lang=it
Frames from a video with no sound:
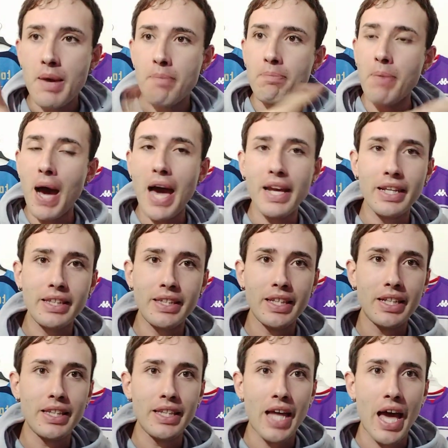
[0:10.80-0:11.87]

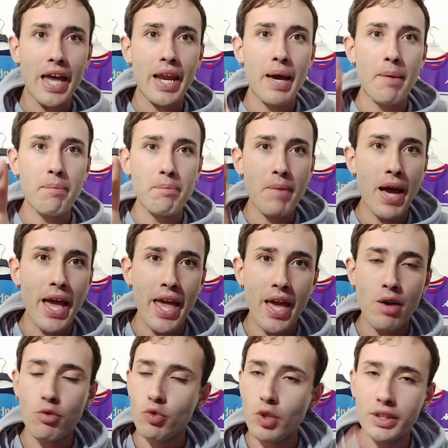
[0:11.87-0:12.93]
Bari-Ternana, ma
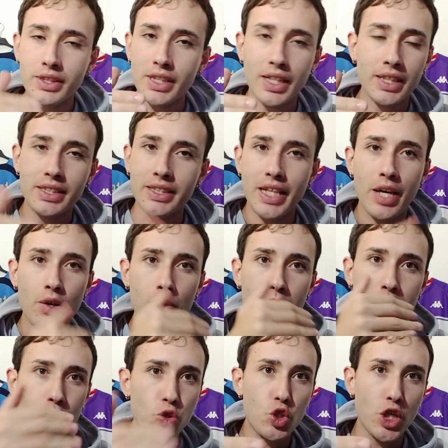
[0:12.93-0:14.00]
è 1-0-0,
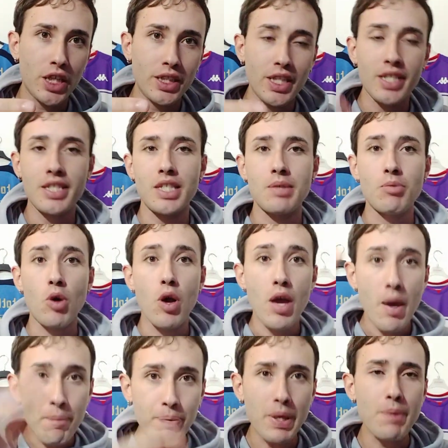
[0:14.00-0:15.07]
bugiardissimo.
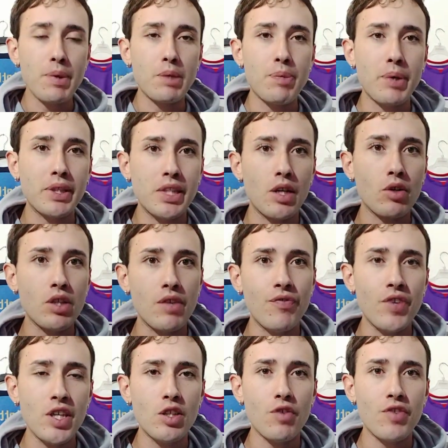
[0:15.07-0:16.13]
Prima di partire con il
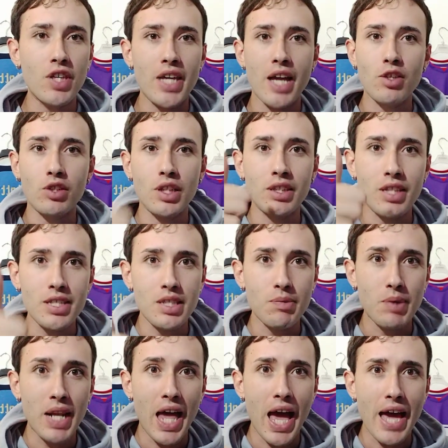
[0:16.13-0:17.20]
video vi chiedo
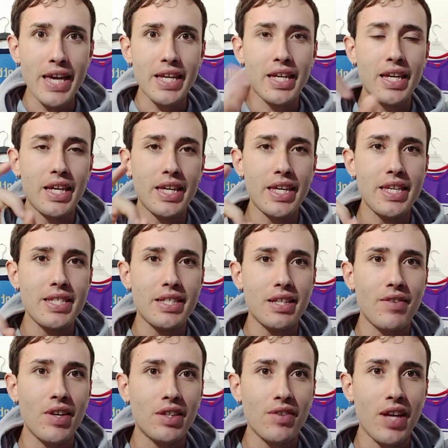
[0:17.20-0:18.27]
tantissimi like,
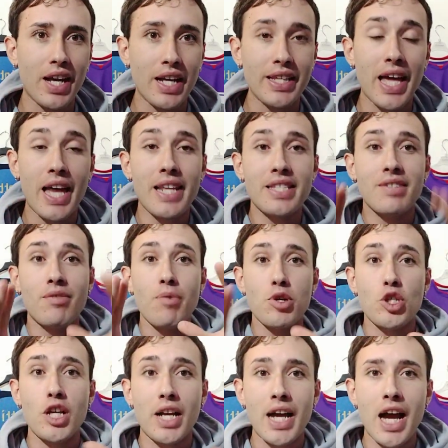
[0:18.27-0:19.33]
iscrivetevi al canale se vi
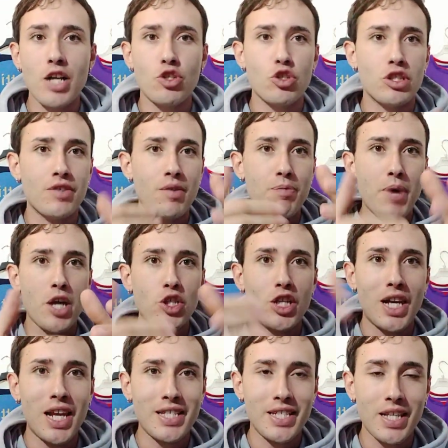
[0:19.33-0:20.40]
piace il calcio, se vi piace
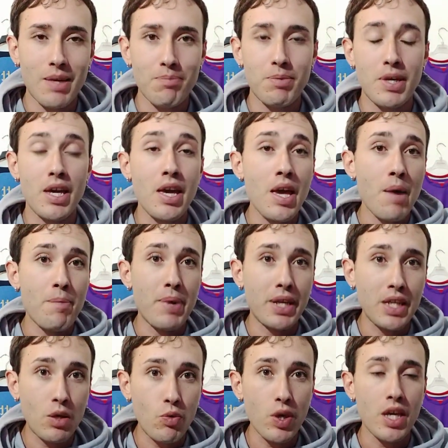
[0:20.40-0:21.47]
la Serie B,
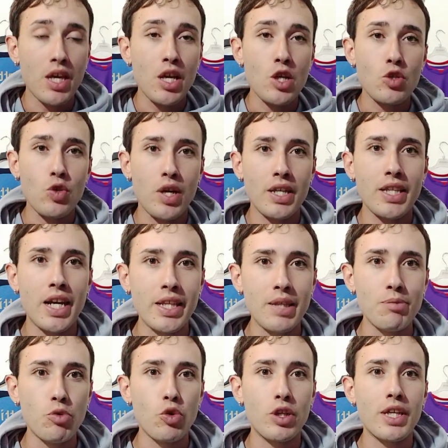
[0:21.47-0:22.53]
perché qui sul canale di
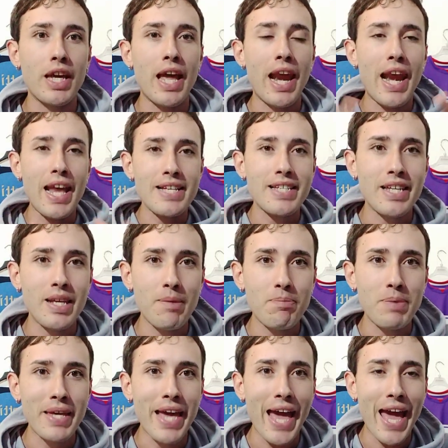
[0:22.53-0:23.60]
Burchi la Serie
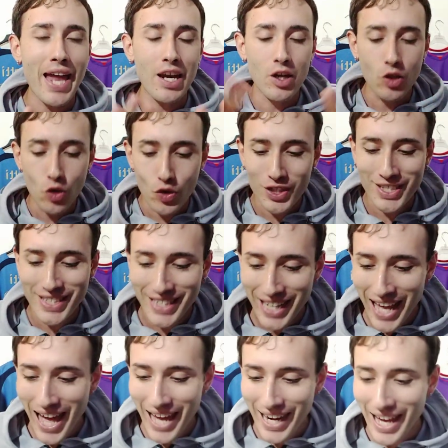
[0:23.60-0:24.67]
B è
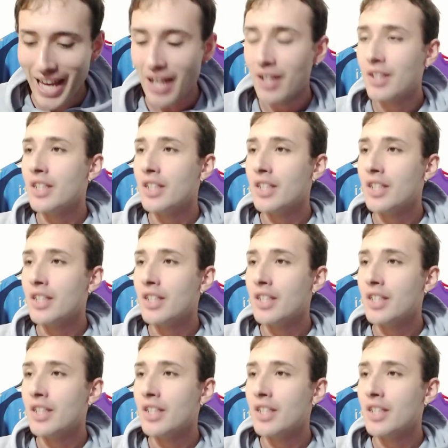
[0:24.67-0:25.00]
nostrana.